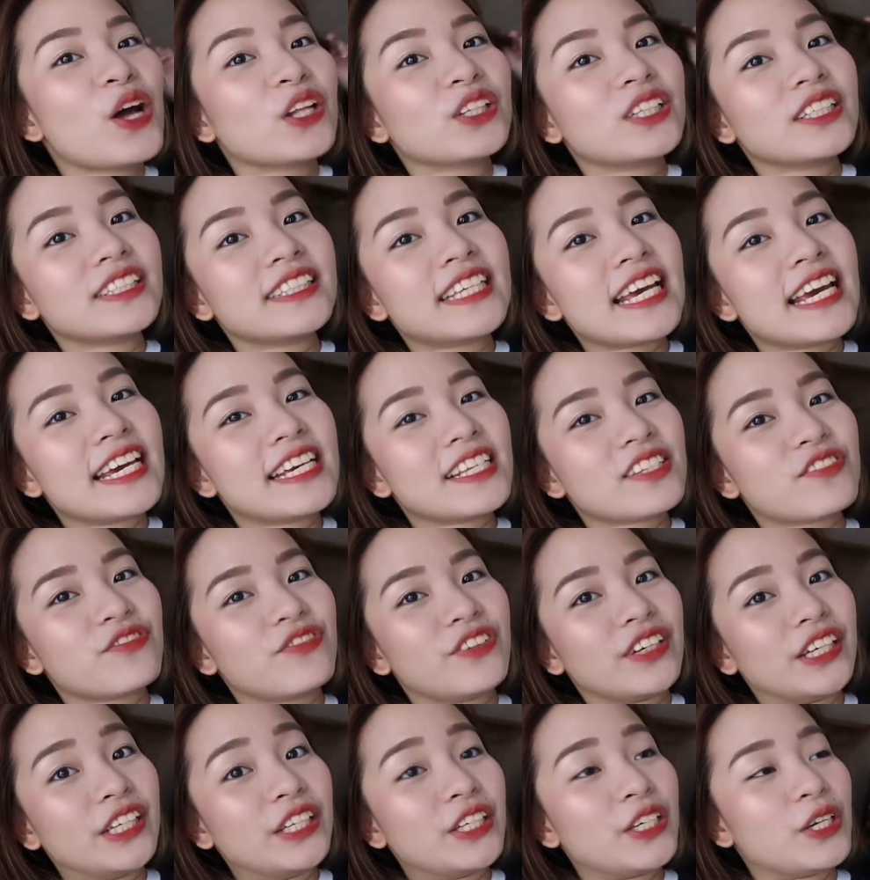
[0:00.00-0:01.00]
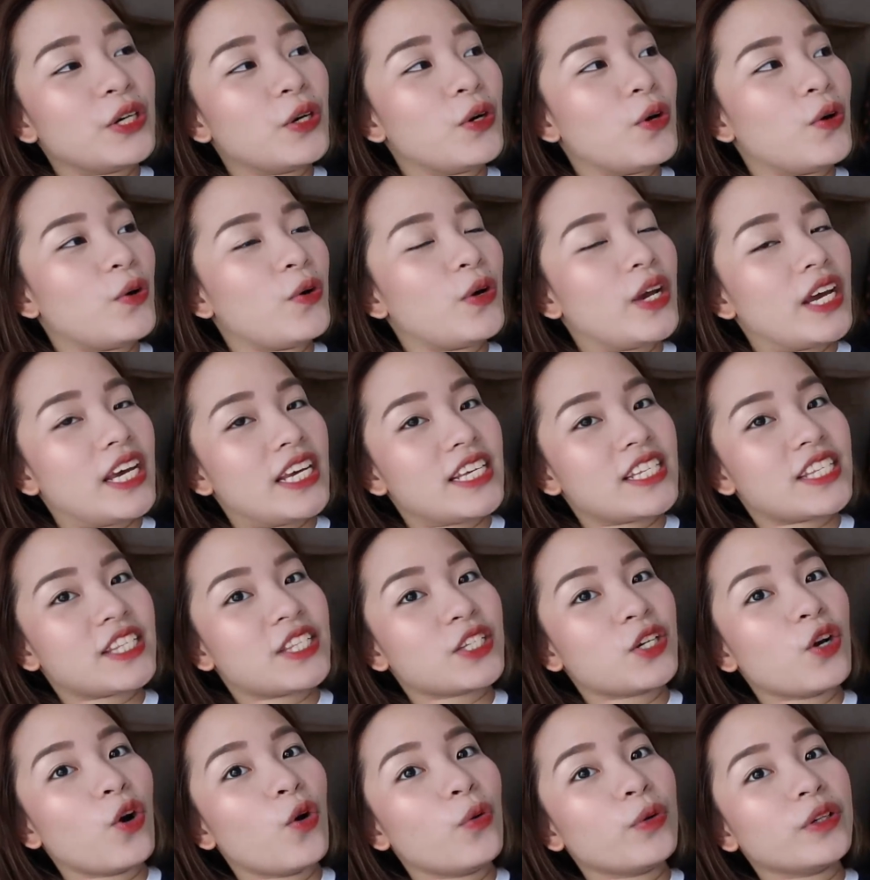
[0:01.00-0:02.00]
Today's video is
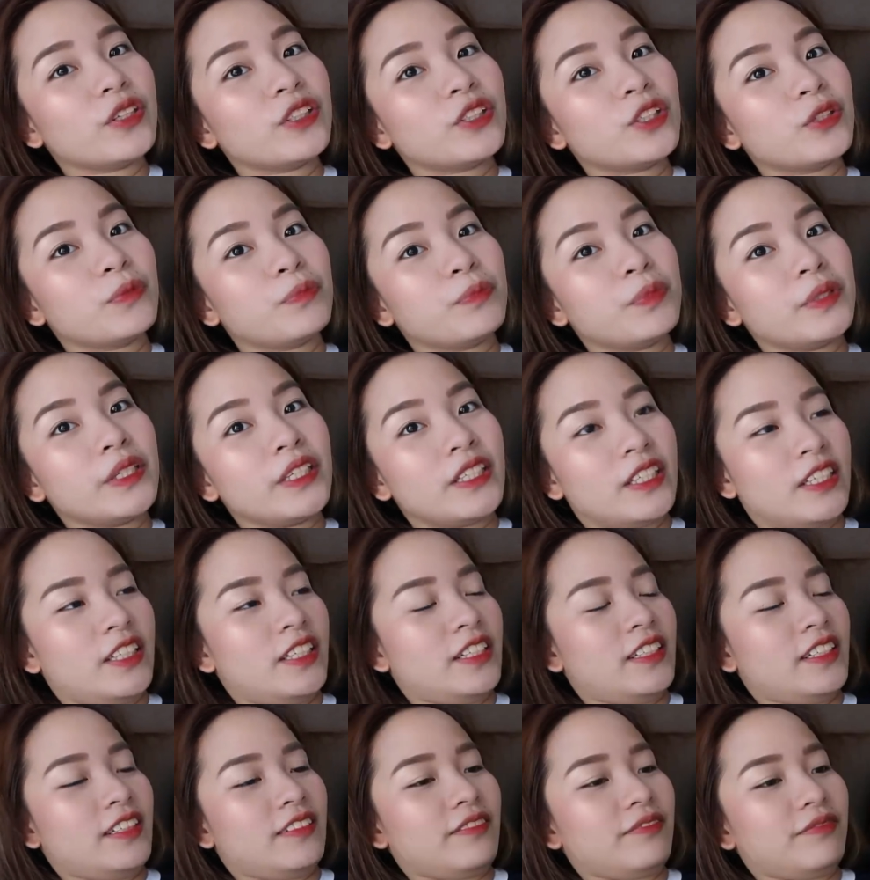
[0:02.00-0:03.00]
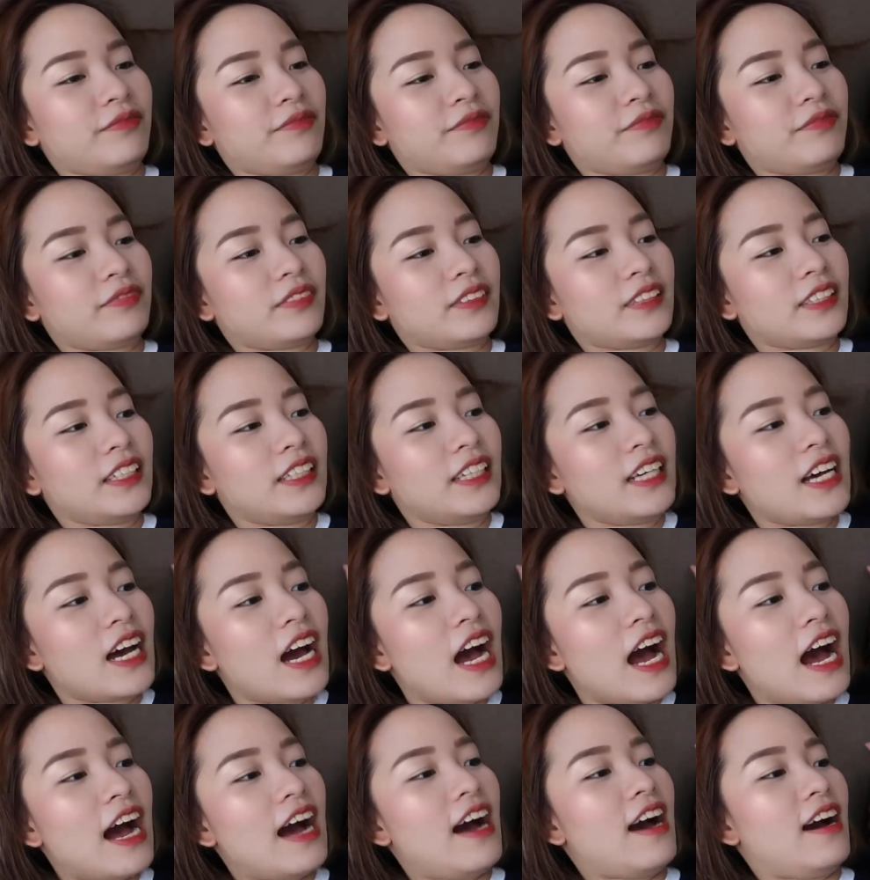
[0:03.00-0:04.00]
going to be
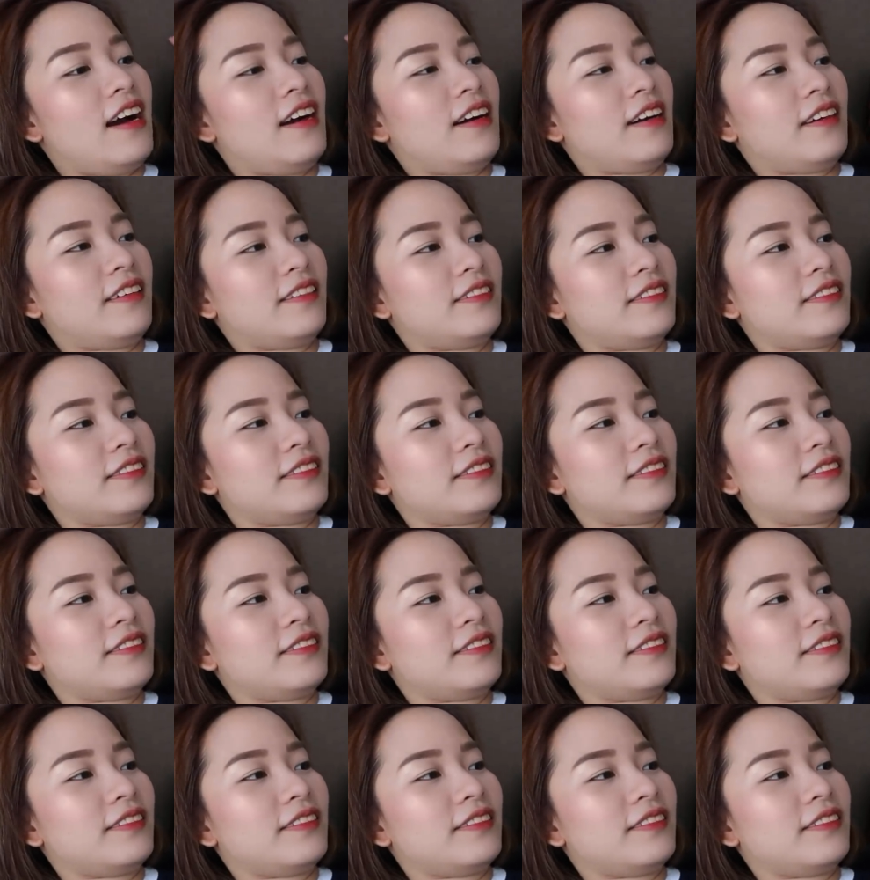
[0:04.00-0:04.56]
um,